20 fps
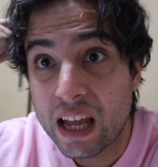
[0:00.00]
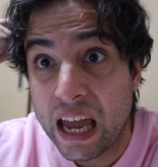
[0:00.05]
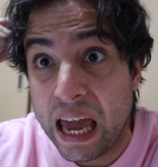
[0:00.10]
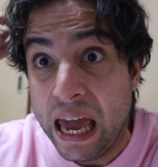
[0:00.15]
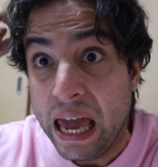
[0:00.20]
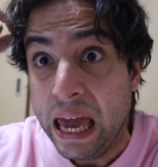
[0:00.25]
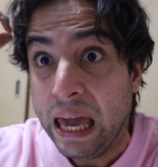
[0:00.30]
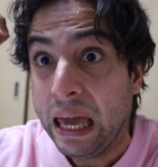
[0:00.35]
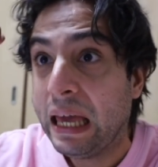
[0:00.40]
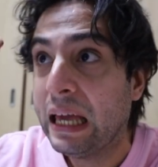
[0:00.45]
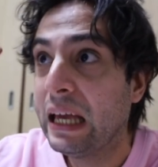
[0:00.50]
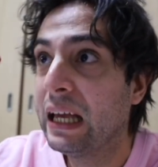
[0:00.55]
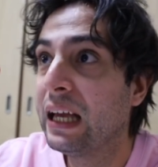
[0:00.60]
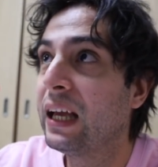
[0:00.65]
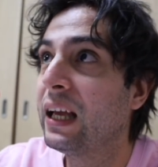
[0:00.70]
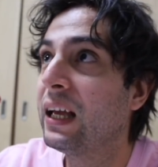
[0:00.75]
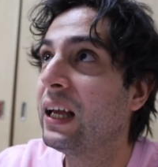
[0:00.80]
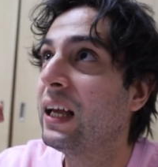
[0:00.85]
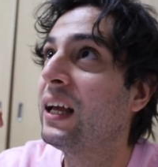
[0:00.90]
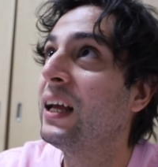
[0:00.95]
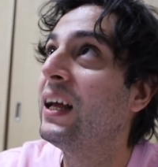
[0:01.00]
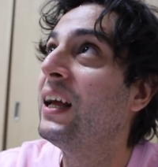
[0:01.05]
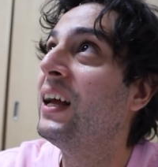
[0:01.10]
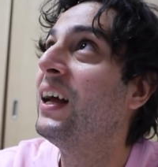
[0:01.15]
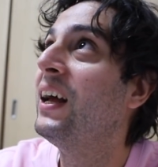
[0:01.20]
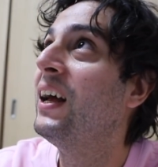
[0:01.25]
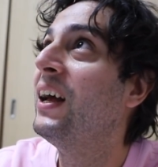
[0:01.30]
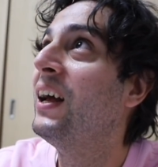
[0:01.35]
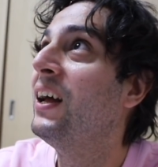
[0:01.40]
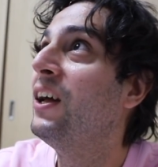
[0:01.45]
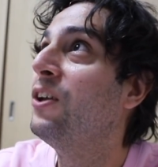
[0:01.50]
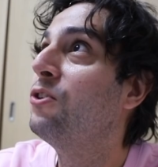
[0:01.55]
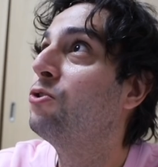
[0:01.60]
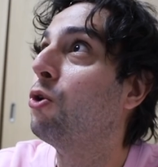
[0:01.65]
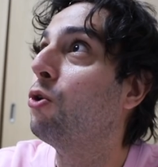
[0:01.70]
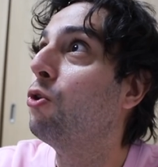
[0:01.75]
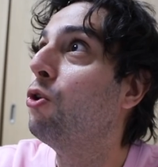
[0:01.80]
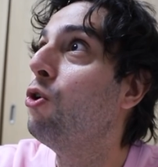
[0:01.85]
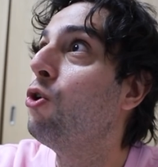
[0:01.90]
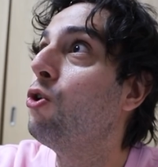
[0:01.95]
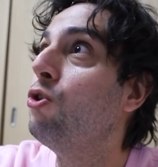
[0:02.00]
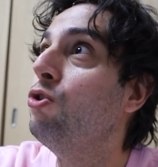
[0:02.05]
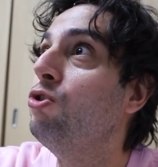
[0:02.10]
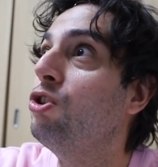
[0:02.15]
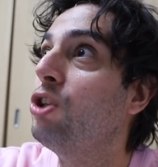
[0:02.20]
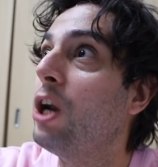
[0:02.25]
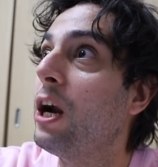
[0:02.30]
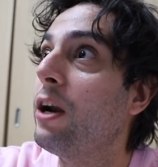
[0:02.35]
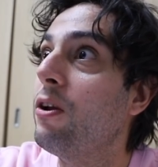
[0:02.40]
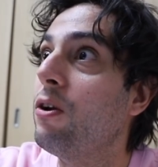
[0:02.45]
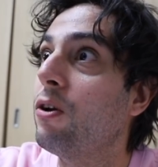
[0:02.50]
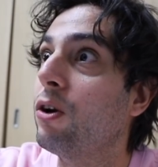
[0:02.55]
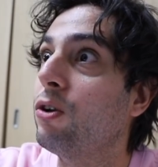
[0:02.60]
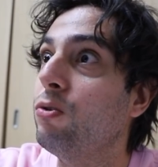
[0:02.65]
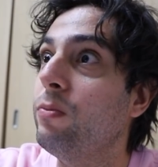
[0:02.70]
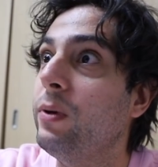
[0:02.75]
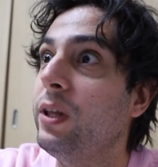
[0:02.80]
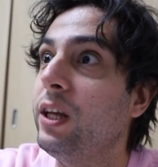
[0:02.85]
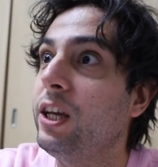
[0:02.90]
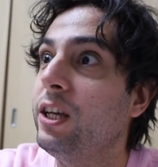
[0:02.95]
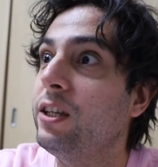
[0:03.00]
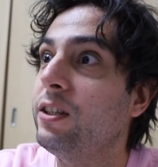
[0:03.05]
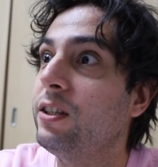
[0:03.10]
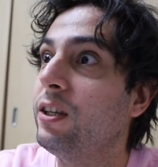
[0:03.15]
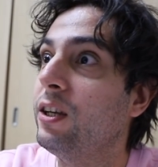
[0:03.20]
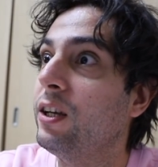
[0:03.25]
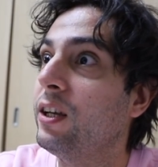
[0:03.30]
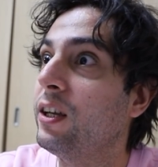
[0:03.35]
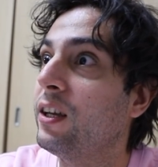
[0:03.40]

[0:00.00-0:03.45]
¿Y? Todo lo contrario a lo que tú me dijiste.